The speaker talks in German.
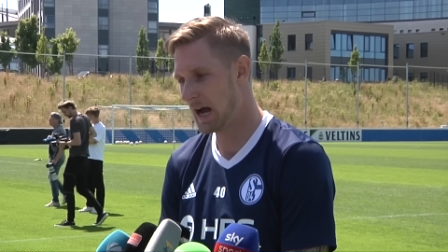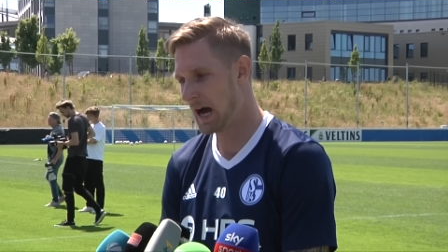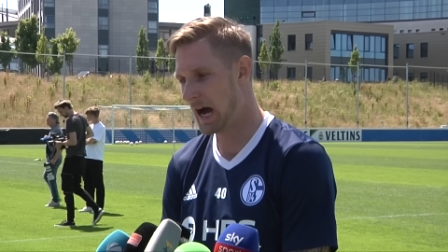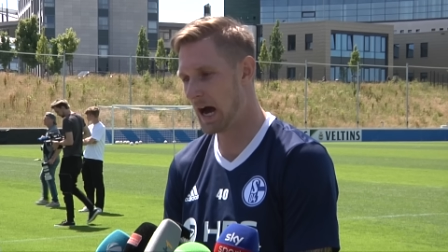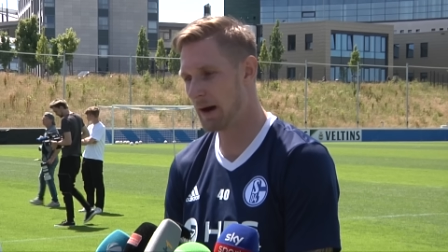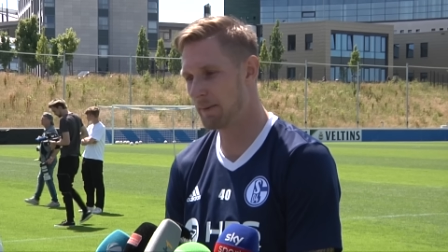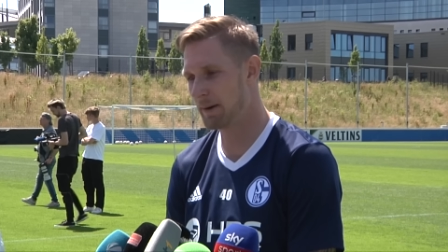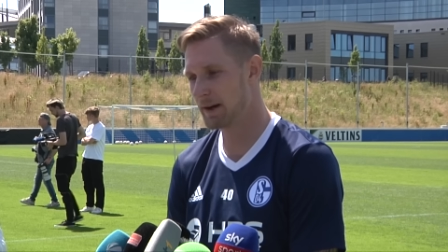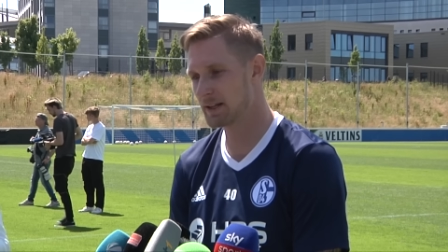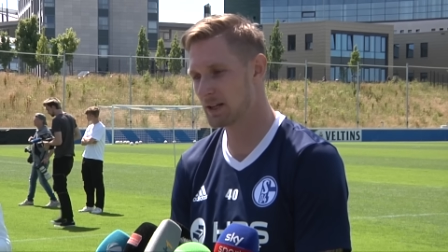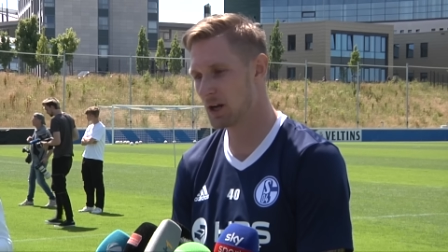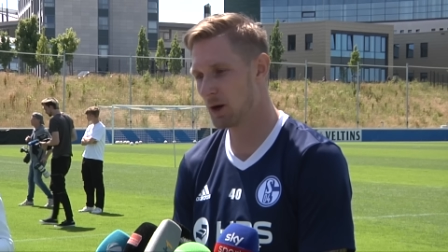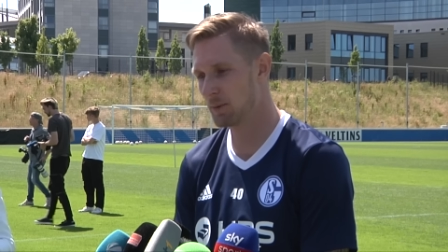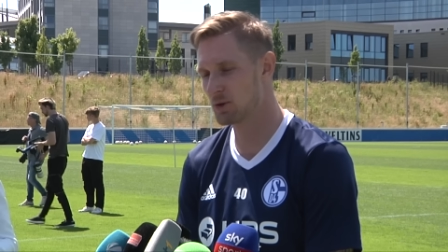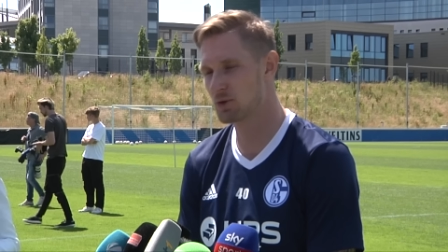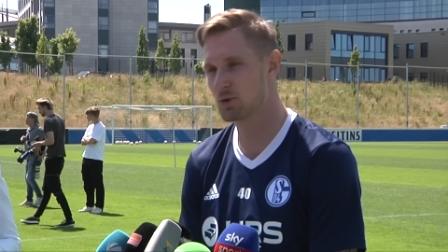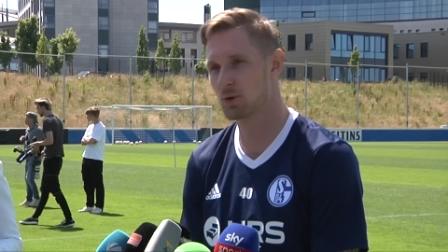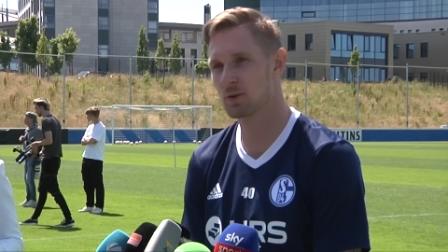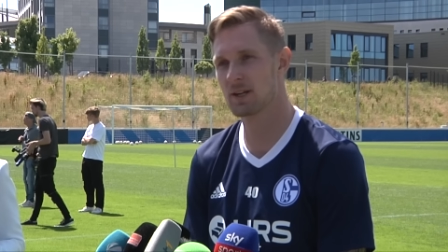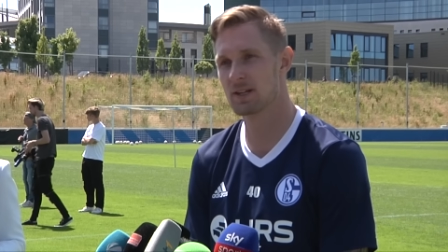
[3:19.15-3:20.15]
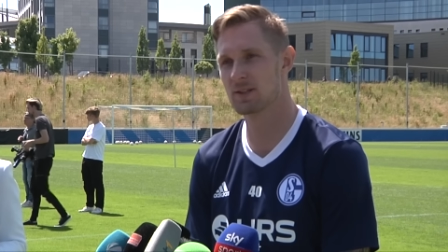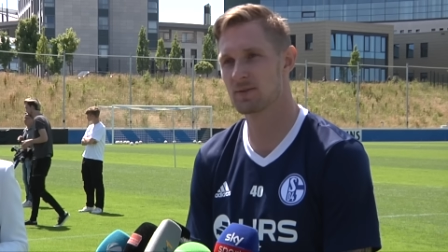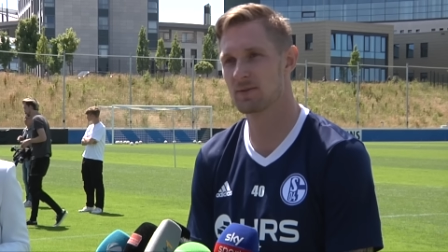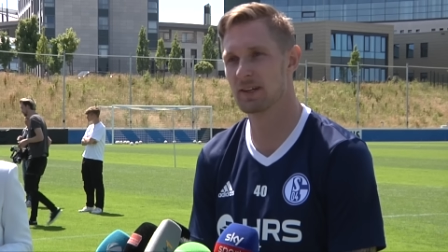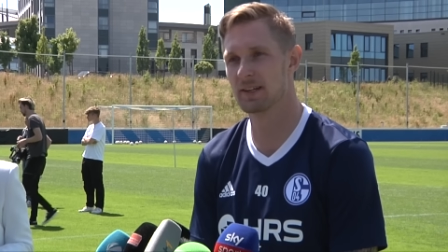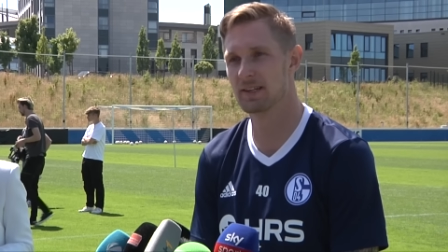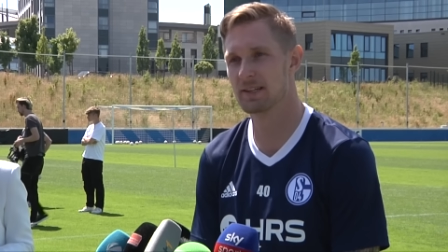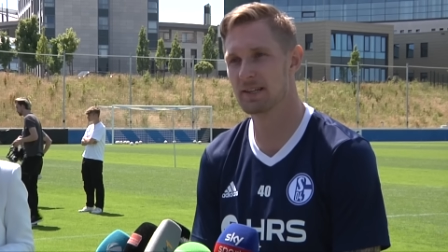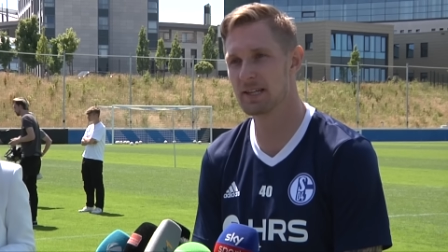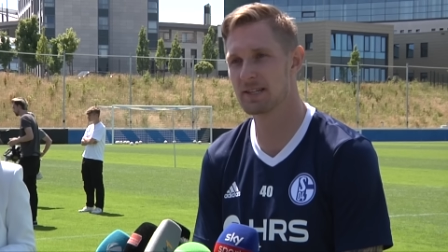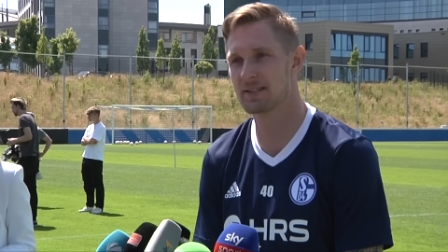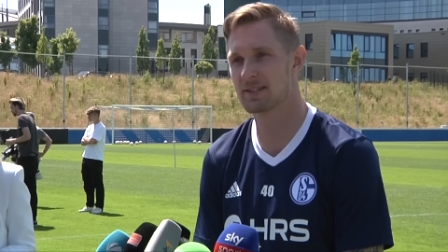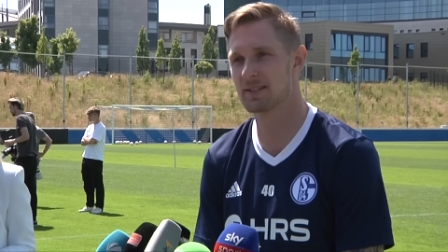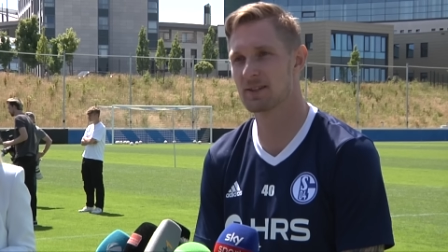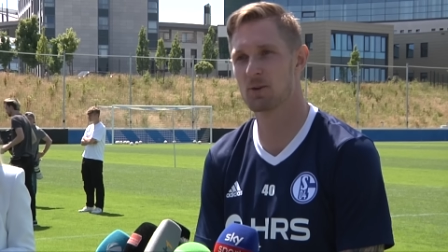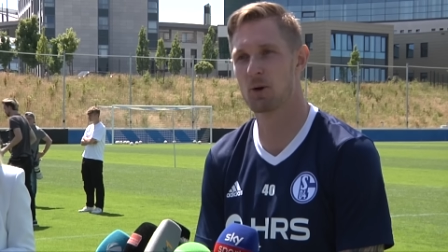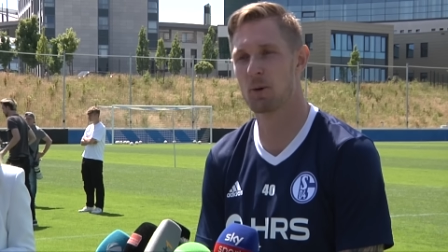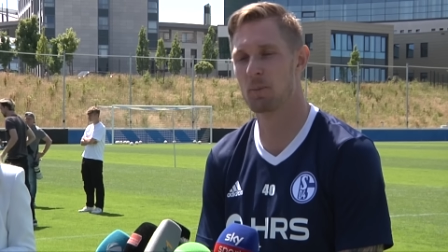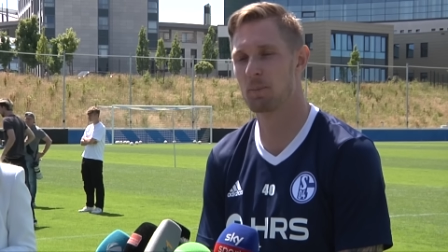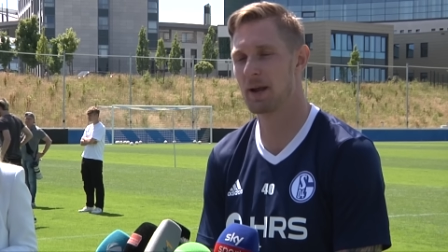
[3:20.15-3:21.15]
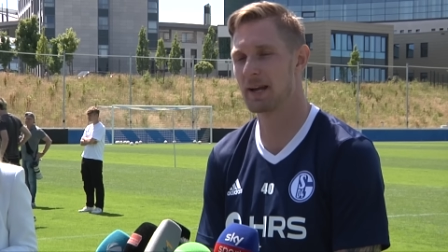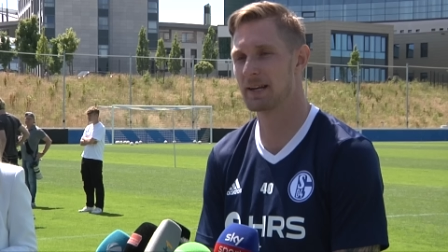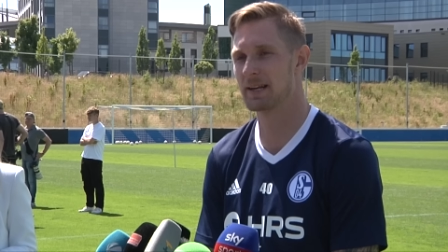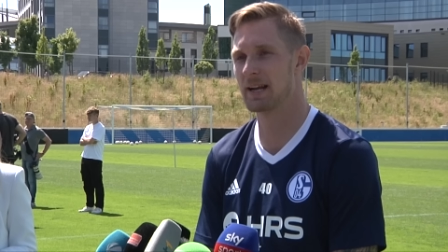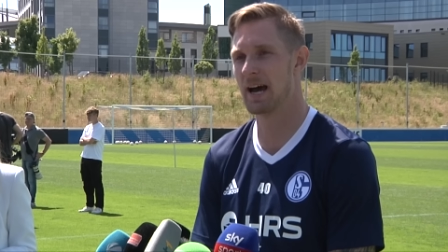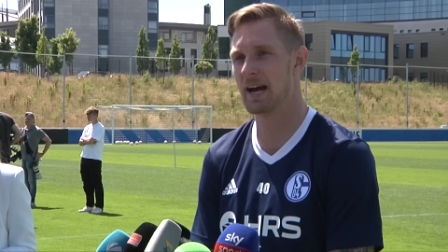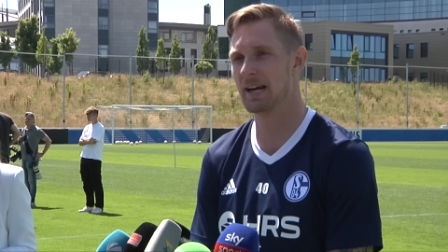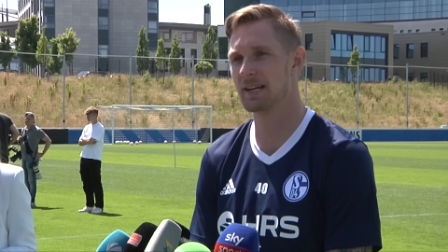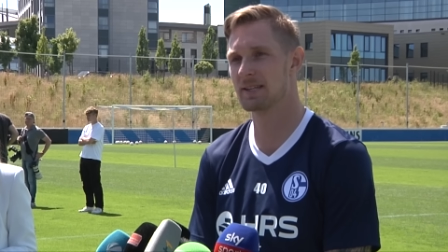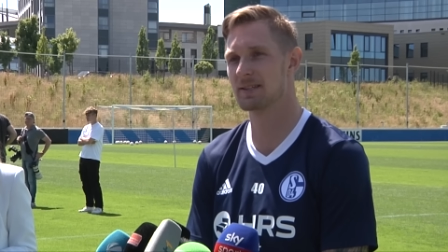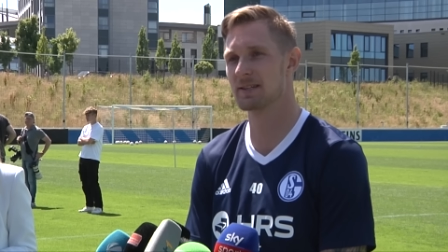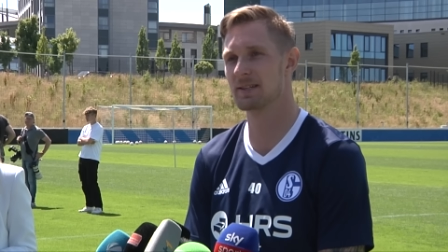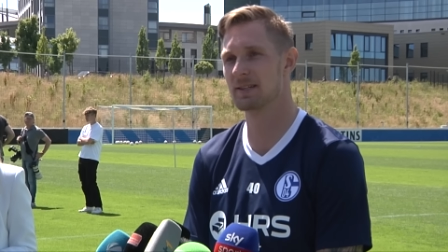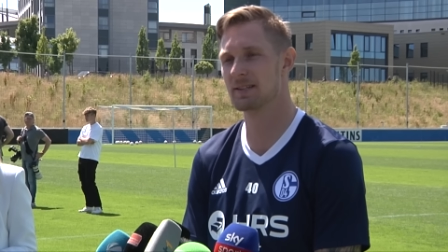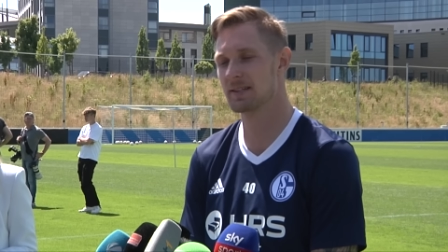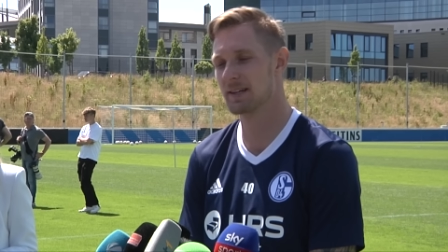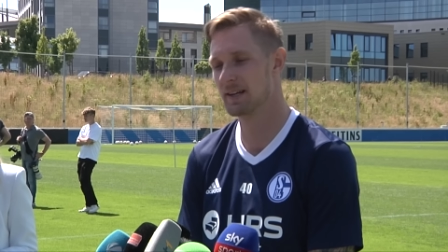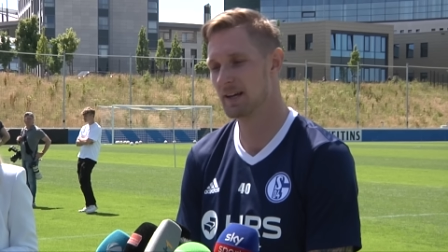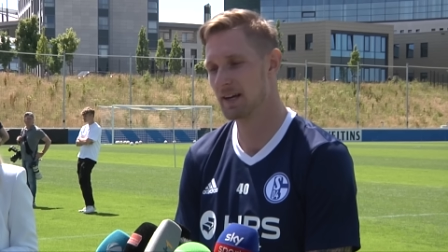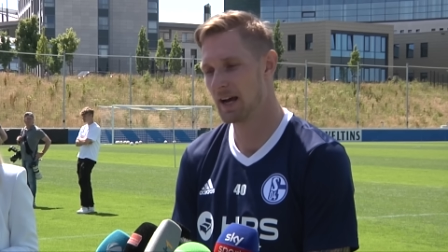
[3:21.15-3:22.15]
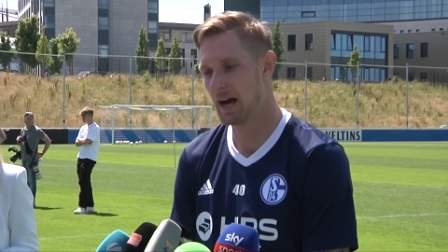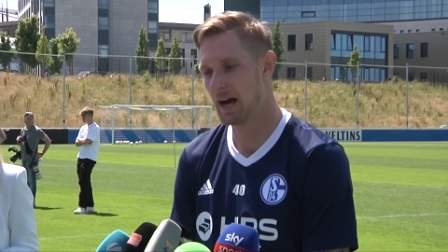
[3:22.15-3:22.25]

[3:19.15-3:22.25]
Aber ich glaube schon, dass wir nicht komplett gleich sind.